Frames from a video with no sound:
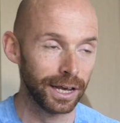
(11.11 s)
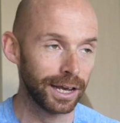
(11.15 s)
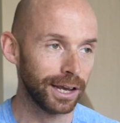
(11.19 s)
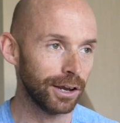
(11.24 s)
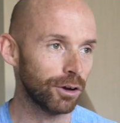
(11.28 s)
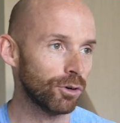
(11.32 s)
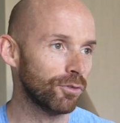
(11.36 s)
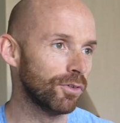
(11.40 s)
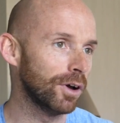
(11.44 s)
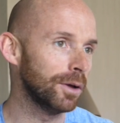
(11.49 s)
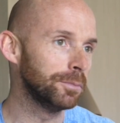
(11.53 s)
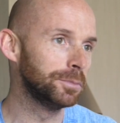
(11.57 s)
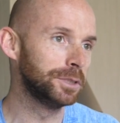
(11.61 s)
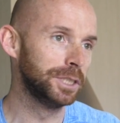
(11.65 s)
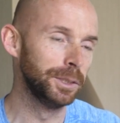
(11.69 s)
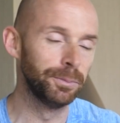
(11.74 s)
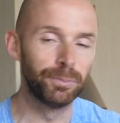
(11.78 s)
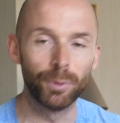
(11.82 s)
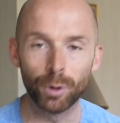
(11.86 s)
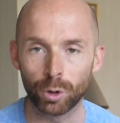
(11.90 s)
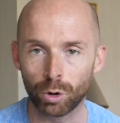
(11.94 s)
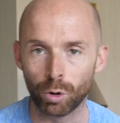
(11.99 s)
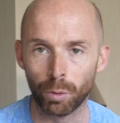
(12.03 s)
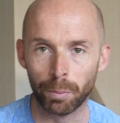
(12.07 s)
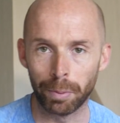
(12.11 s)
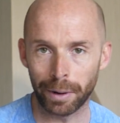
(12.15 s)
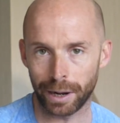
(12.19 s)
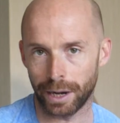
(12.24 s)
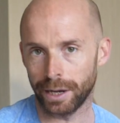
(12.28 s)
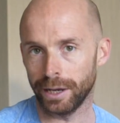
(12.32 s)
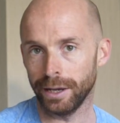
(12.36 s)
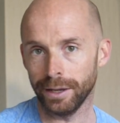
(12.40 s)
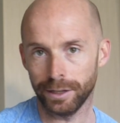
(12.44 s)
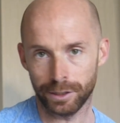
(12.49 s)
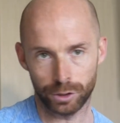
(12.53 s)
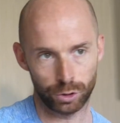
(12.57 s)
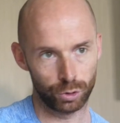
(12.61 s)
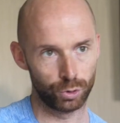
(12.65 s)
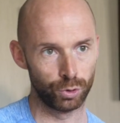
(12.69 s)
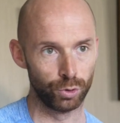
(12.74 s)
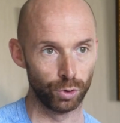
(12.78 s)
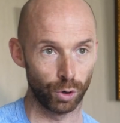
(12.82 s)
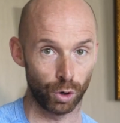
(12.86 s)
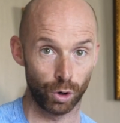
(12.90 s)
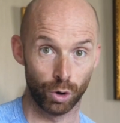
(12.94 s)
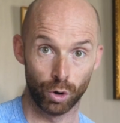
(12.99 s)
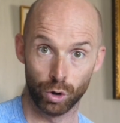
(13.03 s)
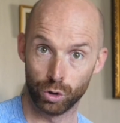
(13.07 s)
Et on va un petit peu comparer
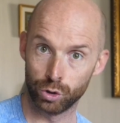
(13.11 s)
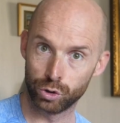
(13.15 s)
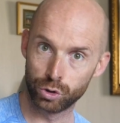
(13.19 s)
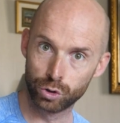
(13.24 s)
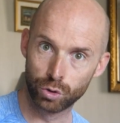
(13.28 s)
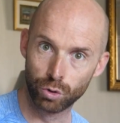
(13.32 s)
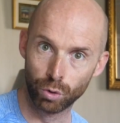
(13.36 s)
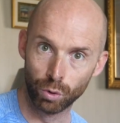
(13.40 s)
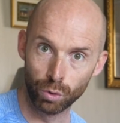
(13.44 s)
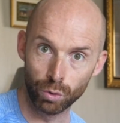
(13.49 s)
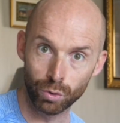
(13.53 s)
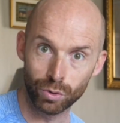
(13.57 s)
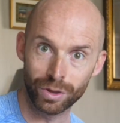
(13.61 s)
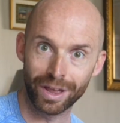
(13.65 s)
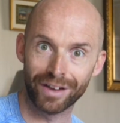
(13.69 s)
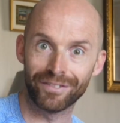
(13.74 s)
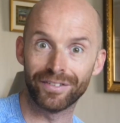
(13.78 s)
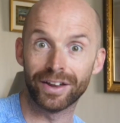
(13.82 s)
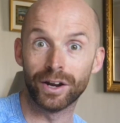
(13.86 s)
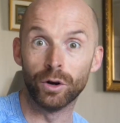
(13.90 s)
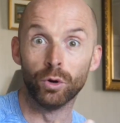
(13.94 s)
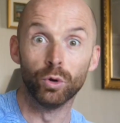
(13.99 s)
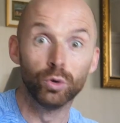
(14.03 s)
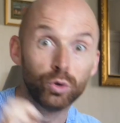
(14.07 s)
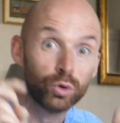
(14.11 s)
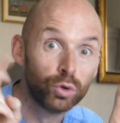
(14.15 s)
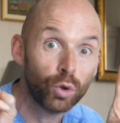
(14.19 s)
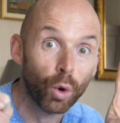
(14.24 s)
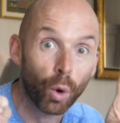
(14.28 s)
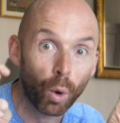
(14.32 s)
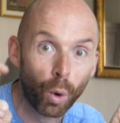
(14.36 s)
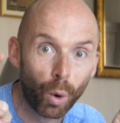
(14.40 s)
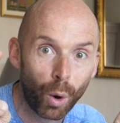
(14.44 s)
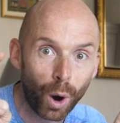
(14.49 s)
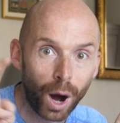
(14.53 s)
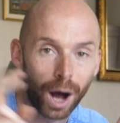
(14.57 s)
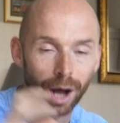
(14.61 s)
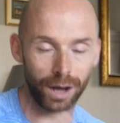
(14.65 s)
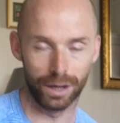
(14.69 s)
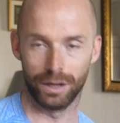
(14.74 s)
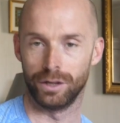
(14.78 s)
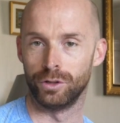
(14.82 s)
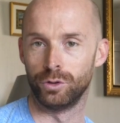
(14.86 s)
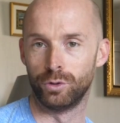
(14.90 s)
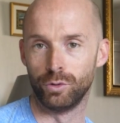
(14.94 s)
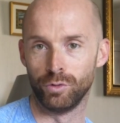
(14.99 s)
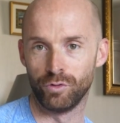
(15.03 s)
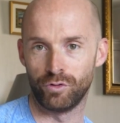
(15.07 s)
sur ce qu'on avait le
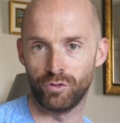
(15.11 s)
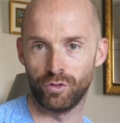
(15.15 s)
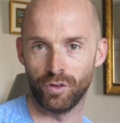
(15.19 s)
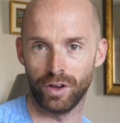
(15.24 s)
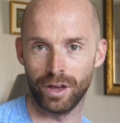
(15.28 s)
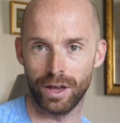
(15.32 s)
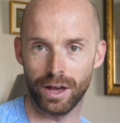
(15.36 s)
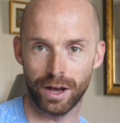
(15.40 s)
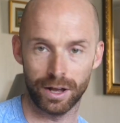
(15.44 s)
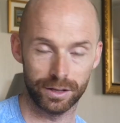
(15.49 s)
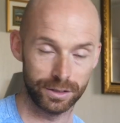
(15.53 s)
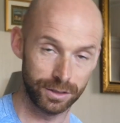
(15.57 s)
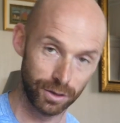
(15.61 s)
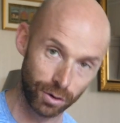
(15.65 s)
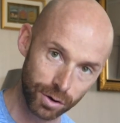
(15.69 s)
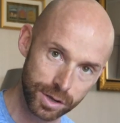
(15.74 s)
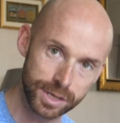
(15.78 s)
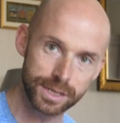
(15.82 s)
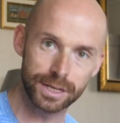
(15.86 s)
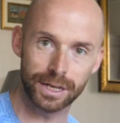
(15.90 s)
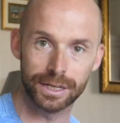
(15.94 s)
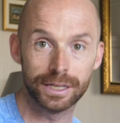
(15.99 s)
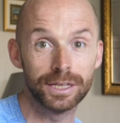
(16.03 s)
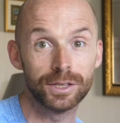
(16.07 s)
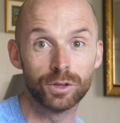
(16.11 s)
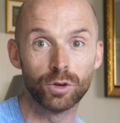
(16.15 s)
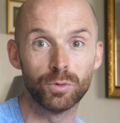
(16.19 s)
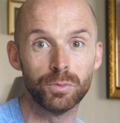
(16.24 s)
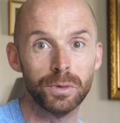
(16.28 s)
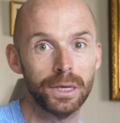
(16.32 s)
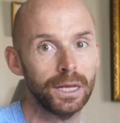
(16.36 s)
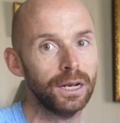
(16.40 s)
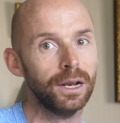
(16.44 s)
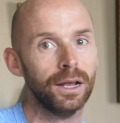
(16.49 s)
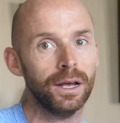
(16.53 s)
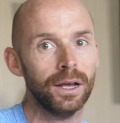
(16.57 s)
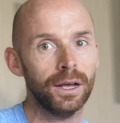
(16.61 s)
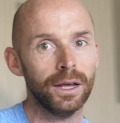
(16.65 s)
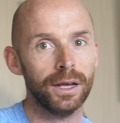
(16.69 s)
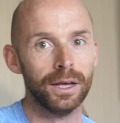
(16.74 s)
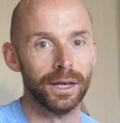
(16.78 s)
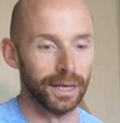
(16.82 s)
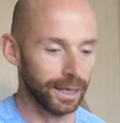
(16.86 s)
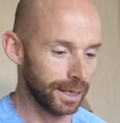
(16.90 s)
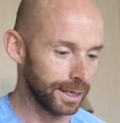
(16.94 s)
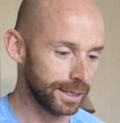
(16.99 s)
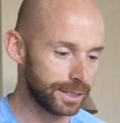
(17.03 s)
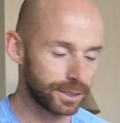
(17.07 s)
droit de faire dans les années 2000
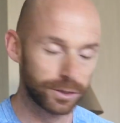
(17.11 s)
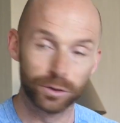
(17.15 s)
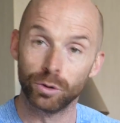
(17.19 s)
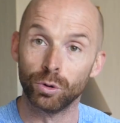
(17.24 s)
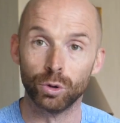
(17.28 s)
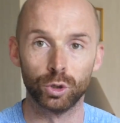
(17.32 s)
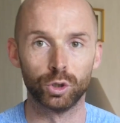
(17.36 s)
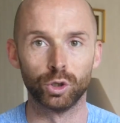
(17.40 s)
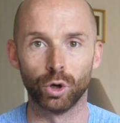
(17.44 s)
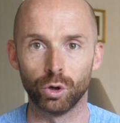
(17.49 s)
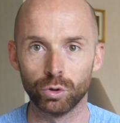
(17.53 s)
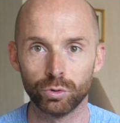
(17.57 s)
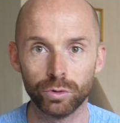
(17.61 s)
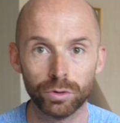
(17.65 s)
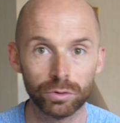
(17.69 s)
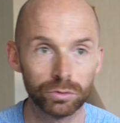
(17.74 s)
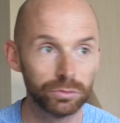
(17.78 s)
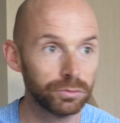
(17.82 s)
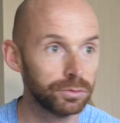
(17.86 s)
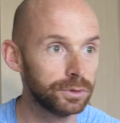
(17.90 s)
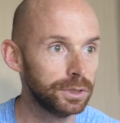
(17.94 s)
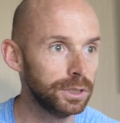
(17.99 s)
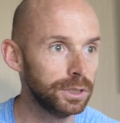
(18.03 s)
et ce qu'aujourd'hui on nous